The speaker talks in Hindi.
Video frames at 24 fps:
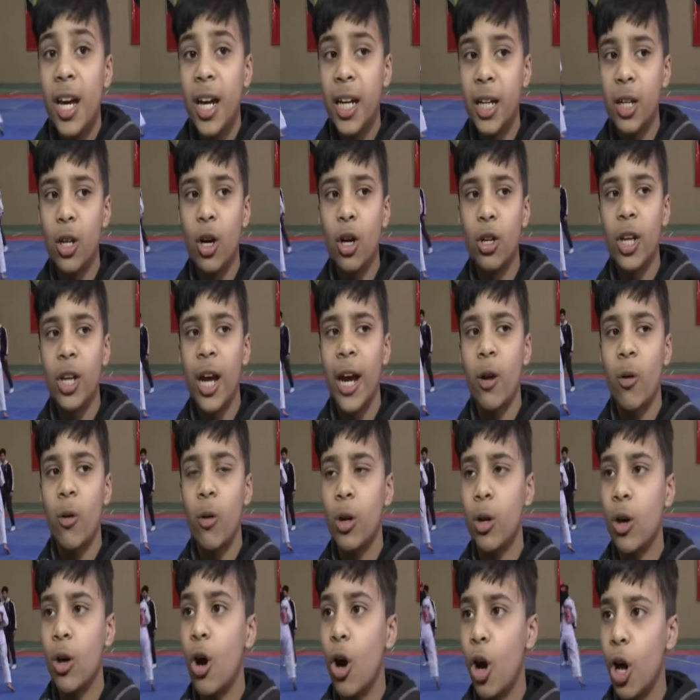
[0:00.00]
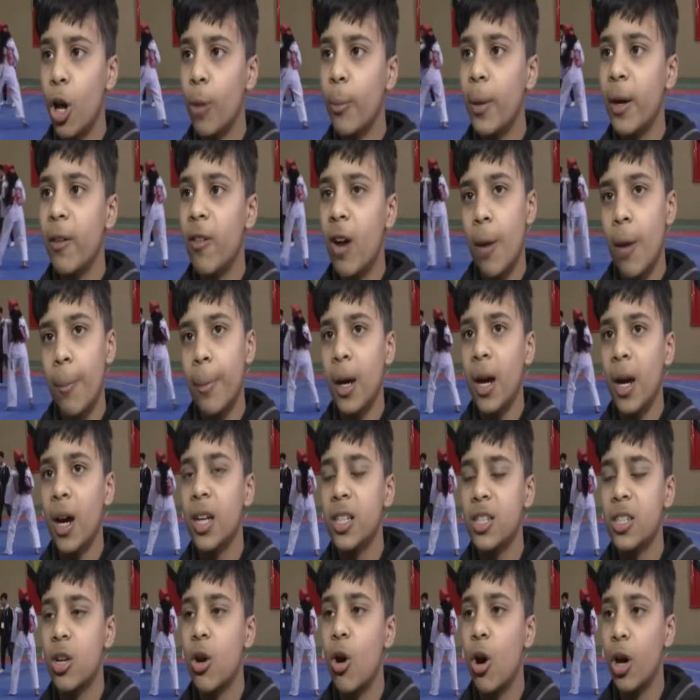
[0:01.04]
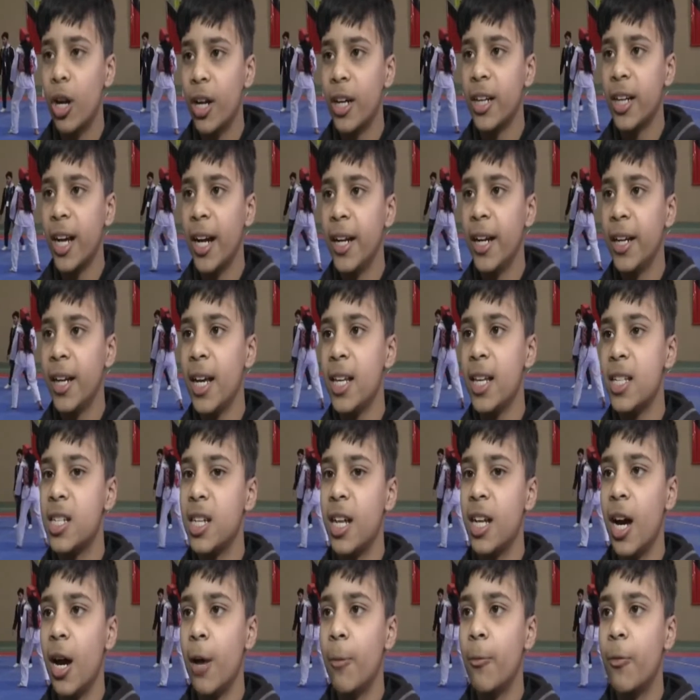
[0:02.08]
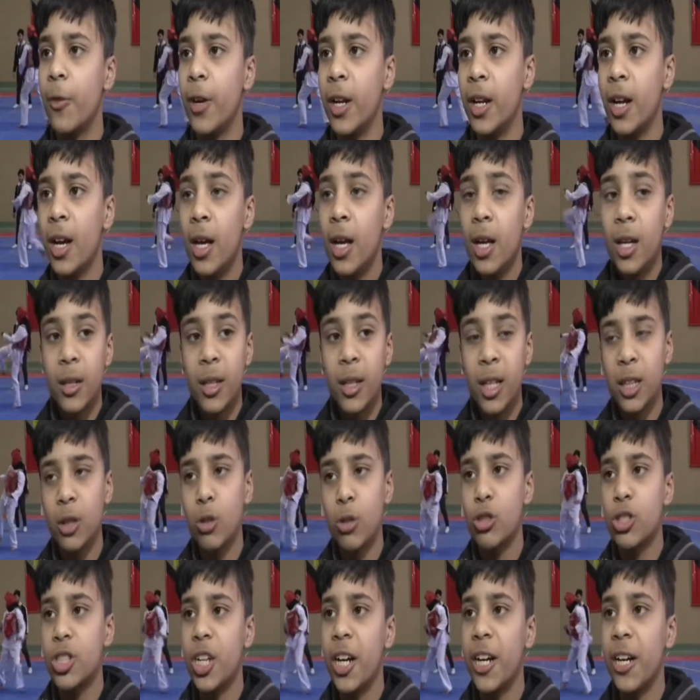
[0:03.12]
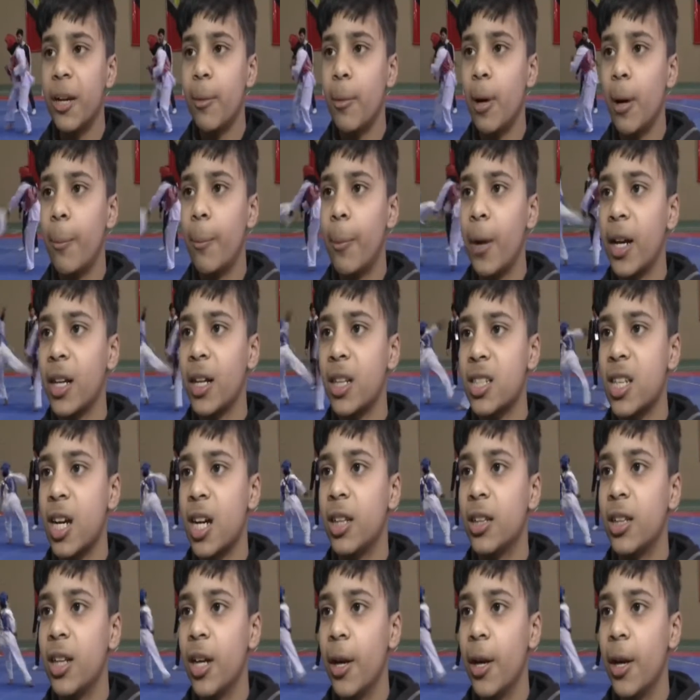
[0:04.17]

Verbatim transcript: इंडोर टाइकोंडो हॉल में वहाँ पे आज क्वारंटाइन है इसलिए हम फिर गिंदुन स्टेडियम में प्रैक्टिस करते